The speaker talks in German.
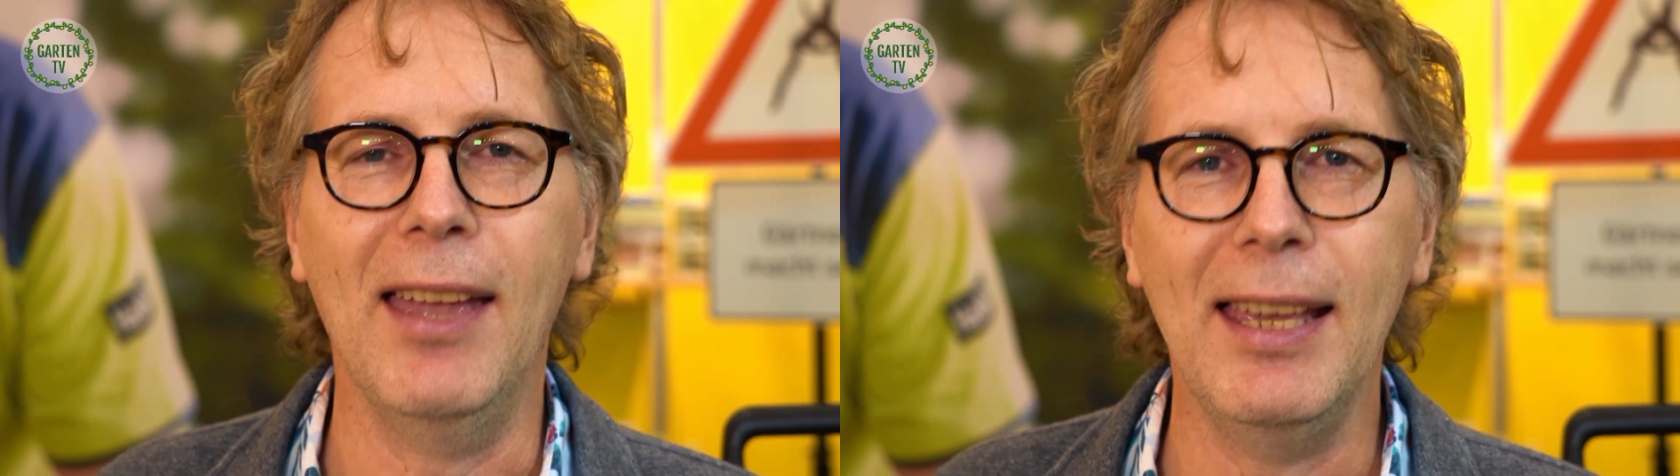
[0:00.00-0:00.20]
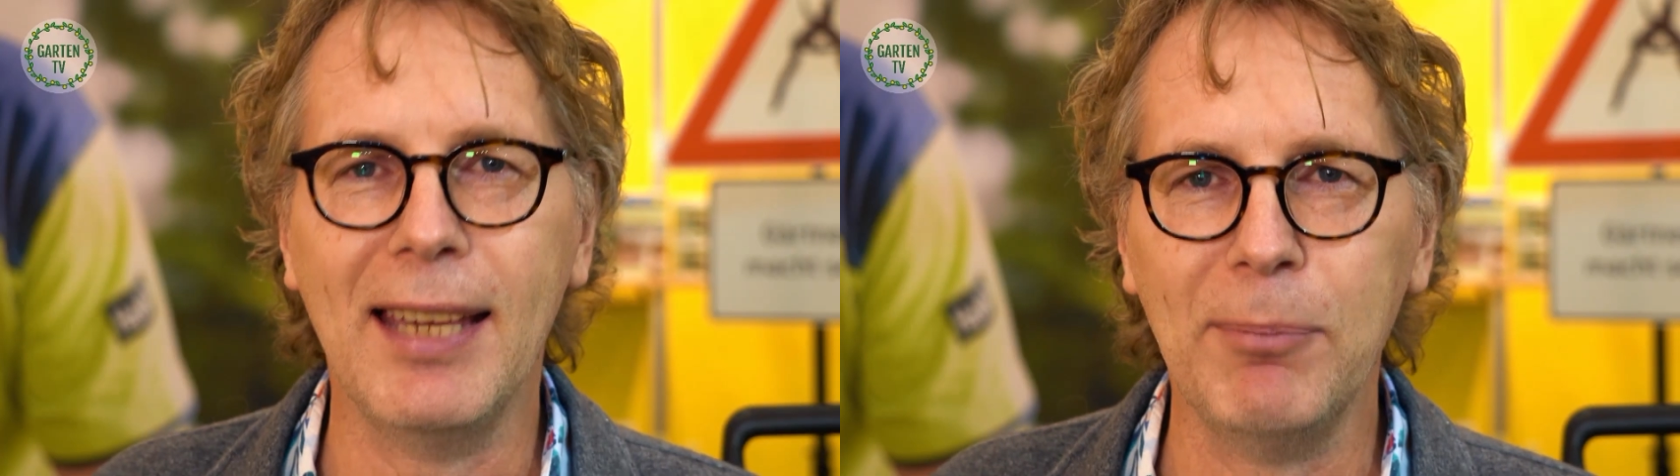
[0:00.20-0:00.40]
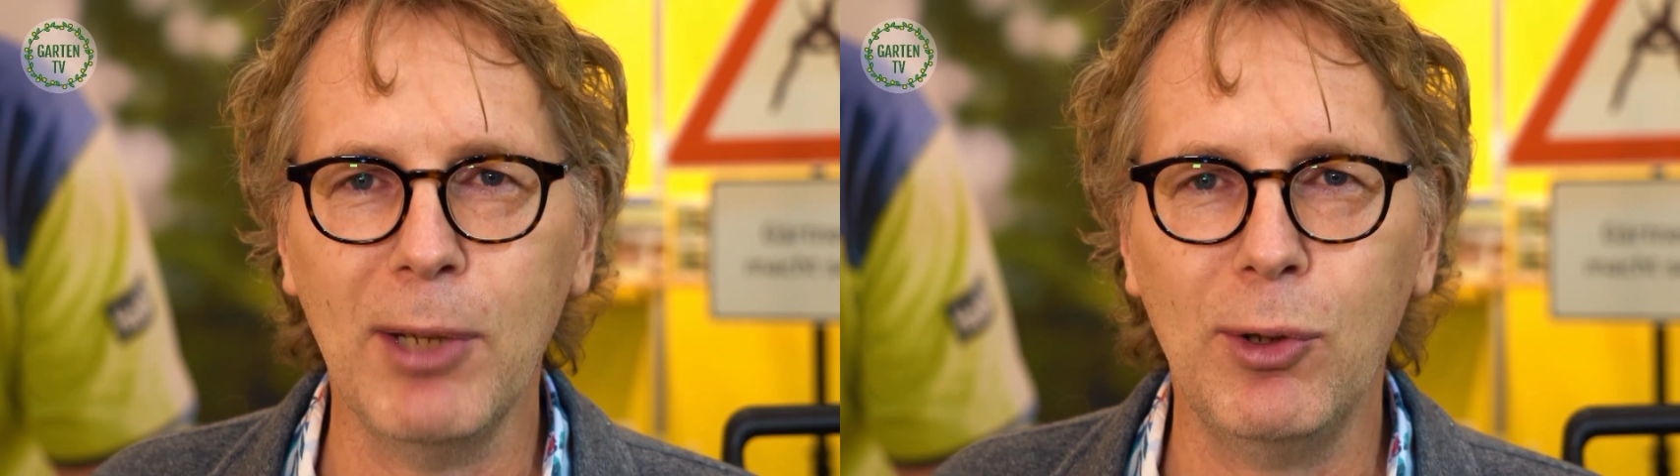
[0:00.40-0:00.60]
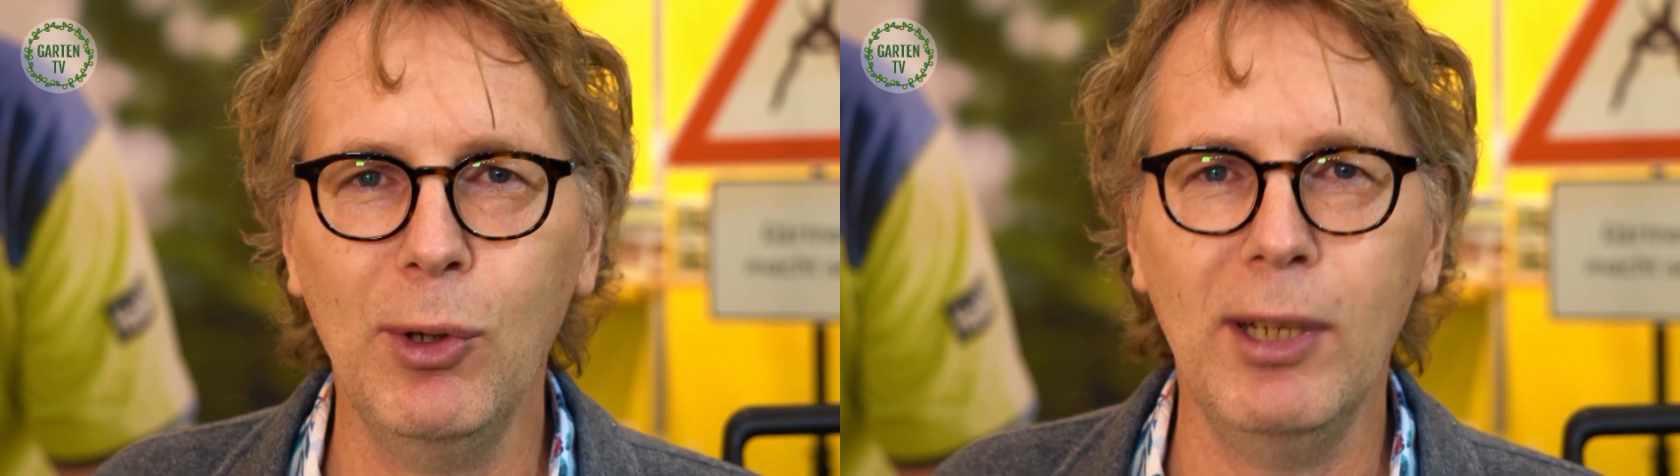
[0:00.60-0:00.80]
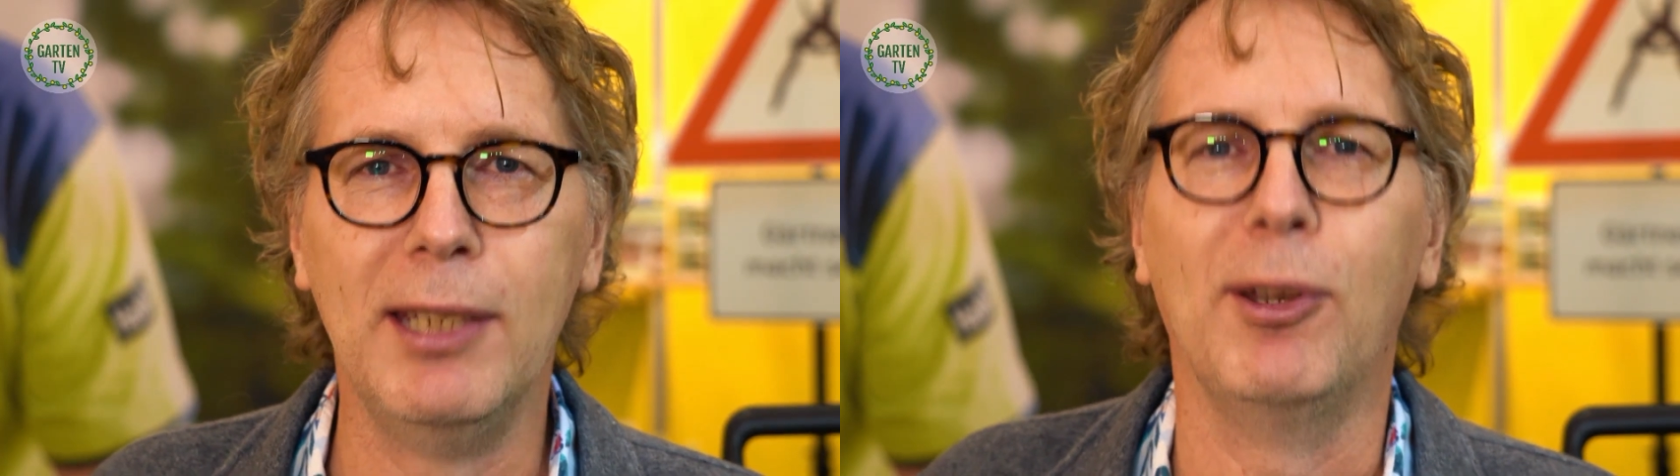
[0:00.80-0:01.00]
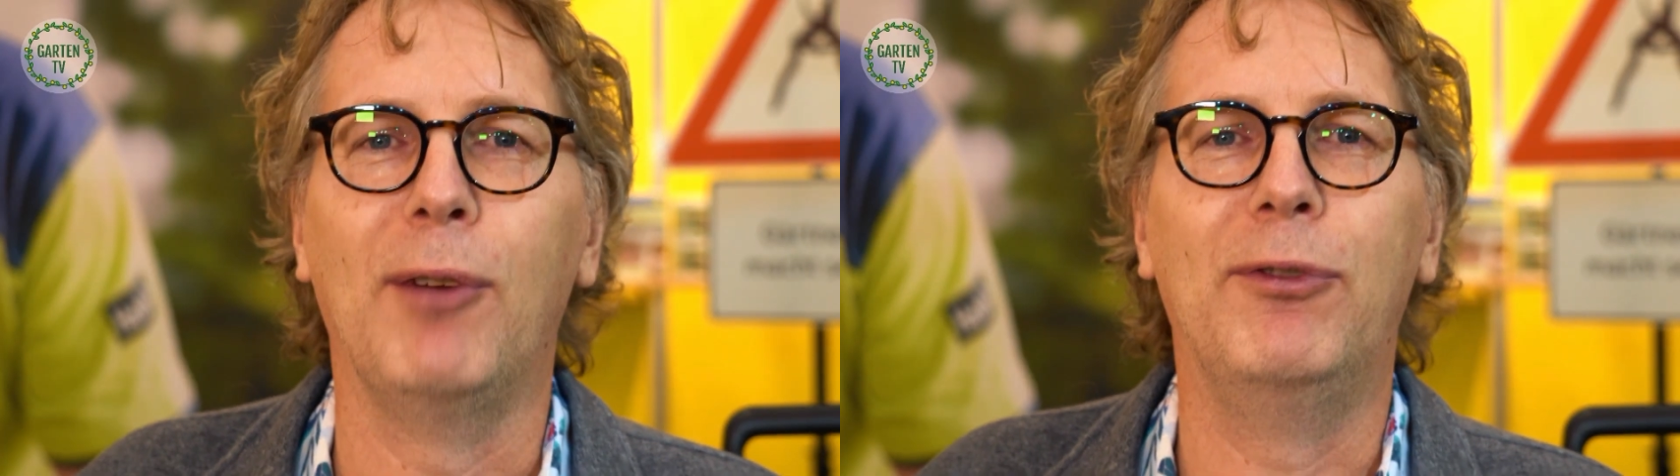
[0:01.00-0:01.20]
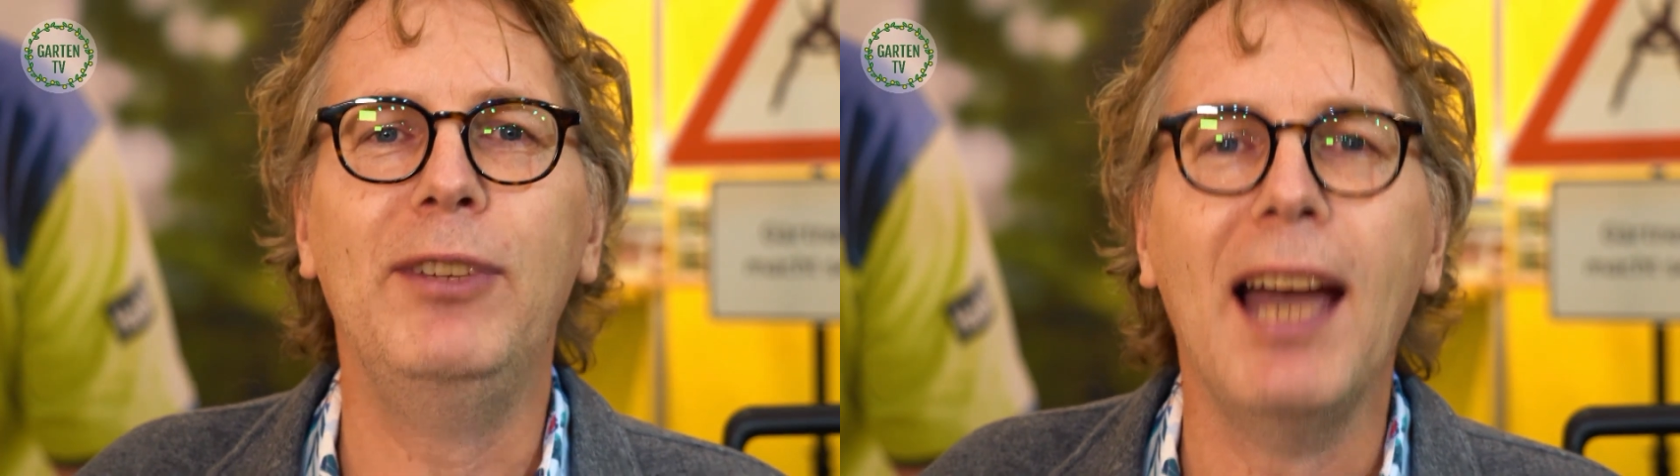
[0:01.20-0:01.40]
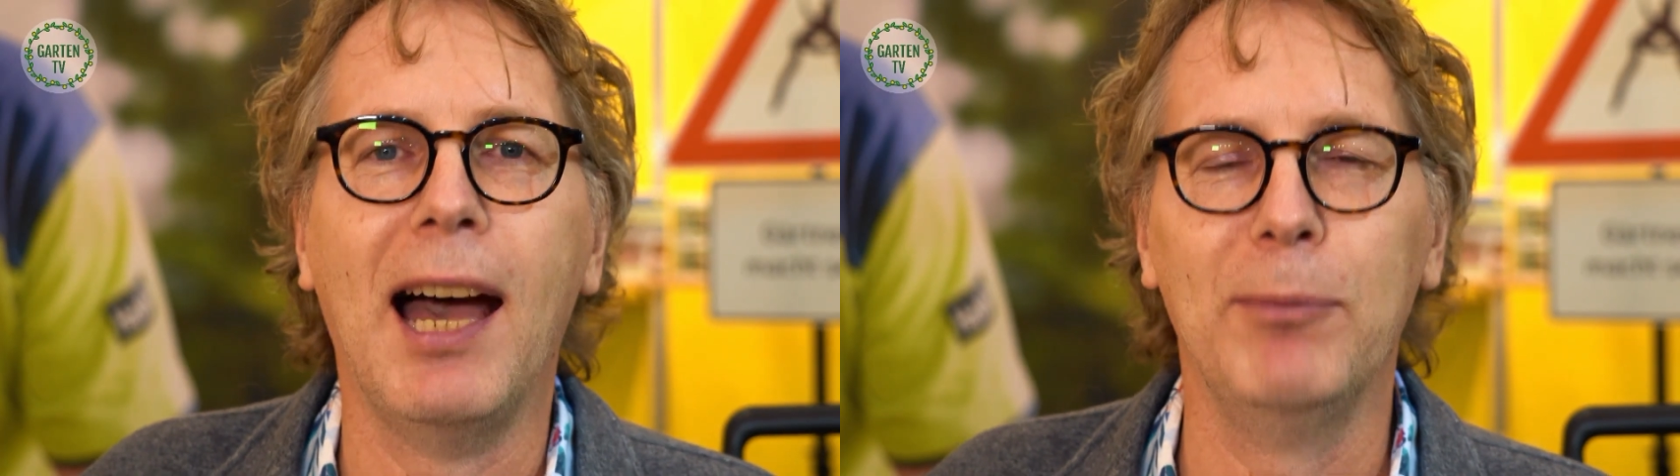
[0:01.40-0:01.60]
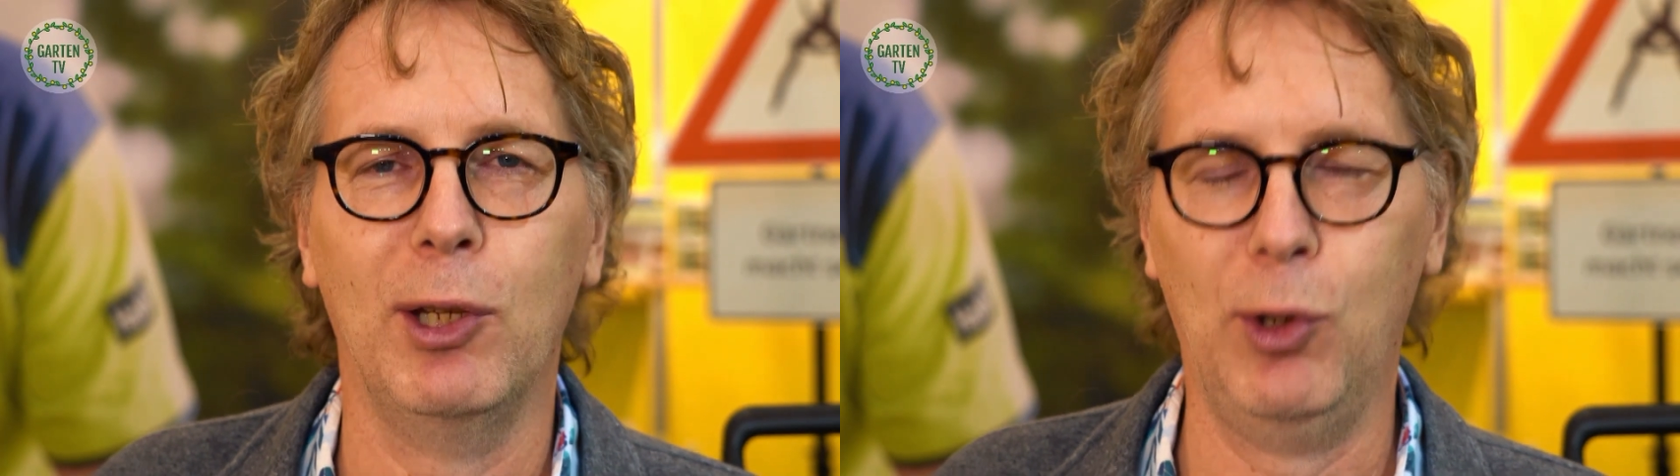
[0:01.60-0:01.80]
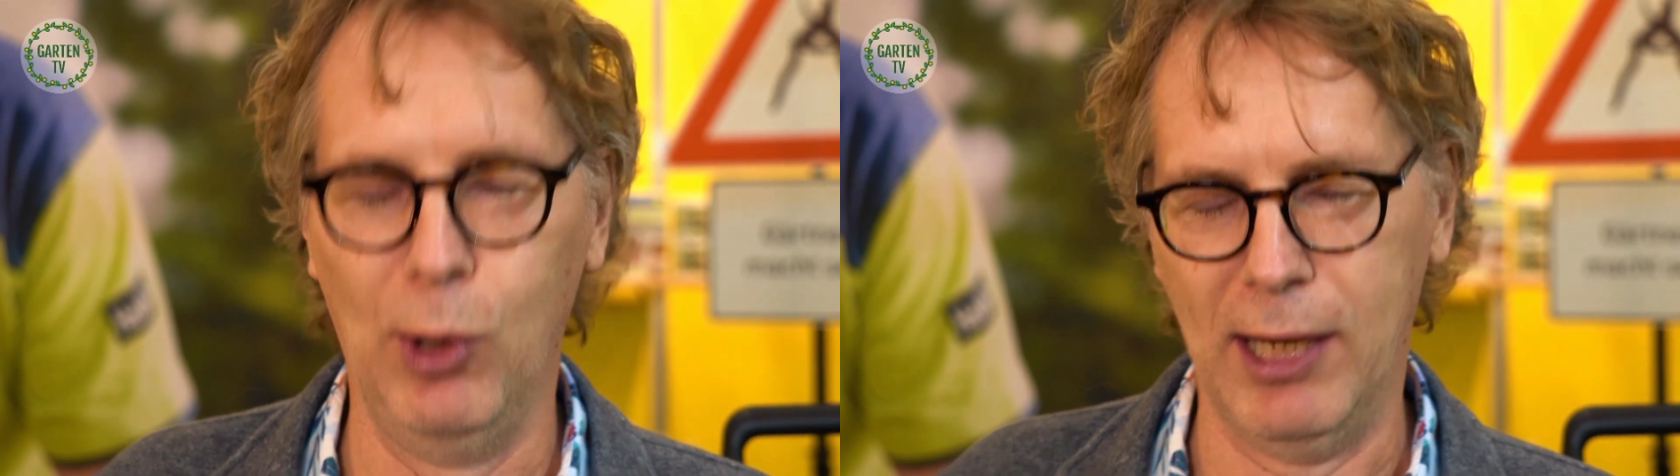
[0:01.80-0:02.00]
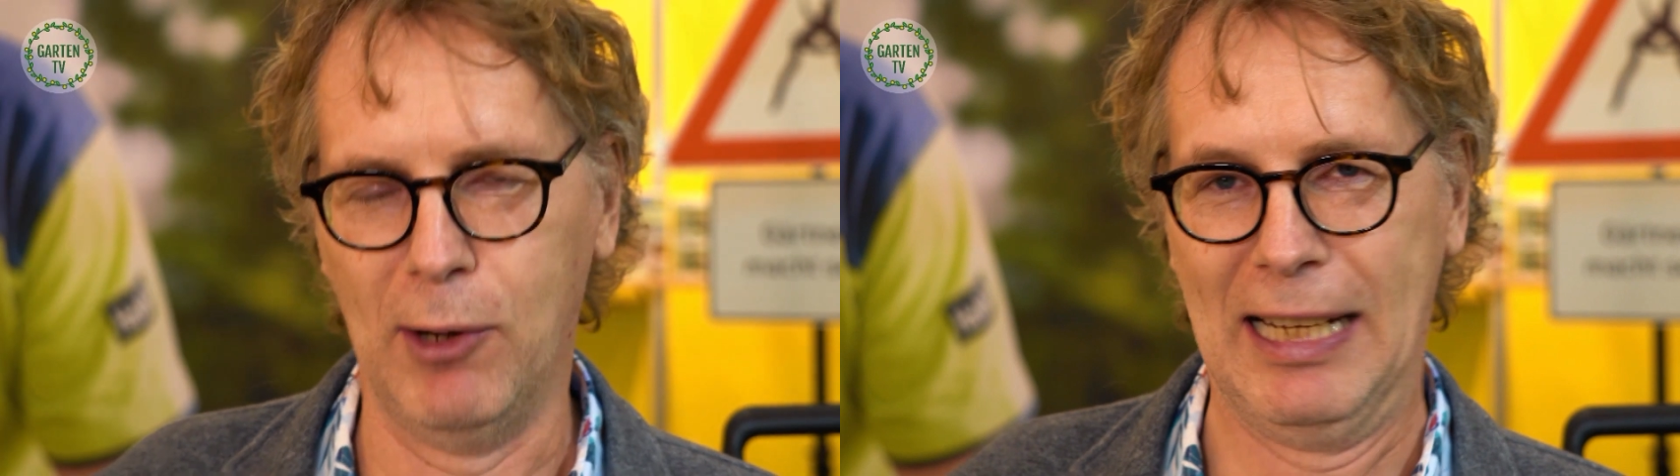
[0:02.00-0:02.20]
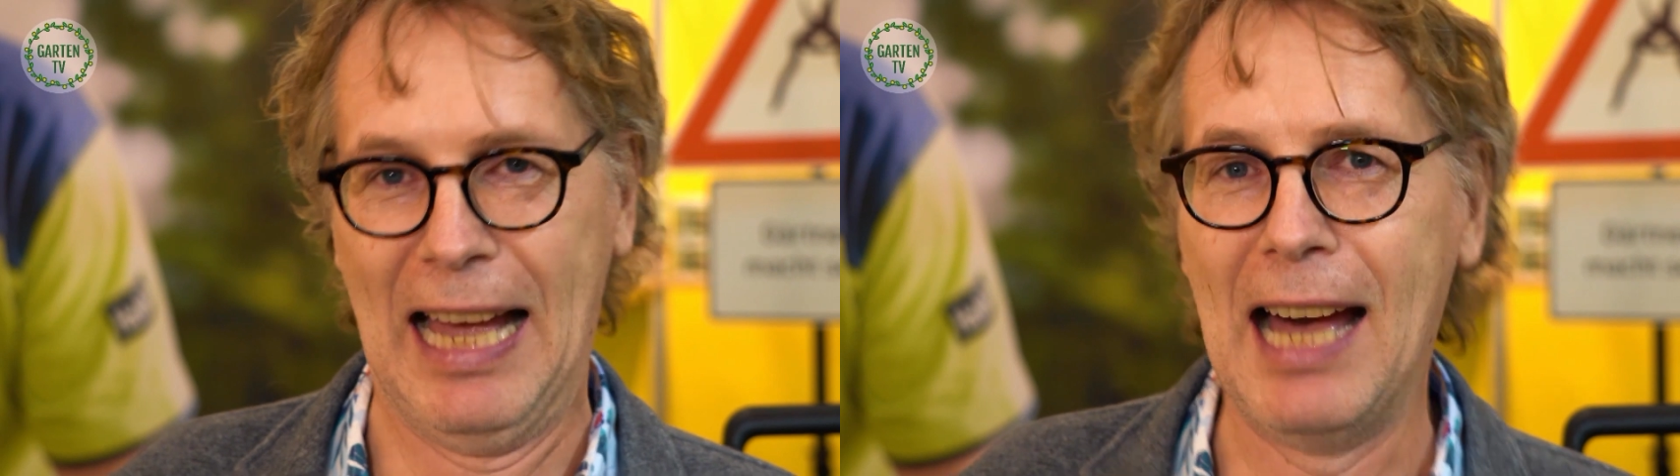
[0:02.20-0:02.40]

Ich habe natürlich oder wir haben natürlich auch einen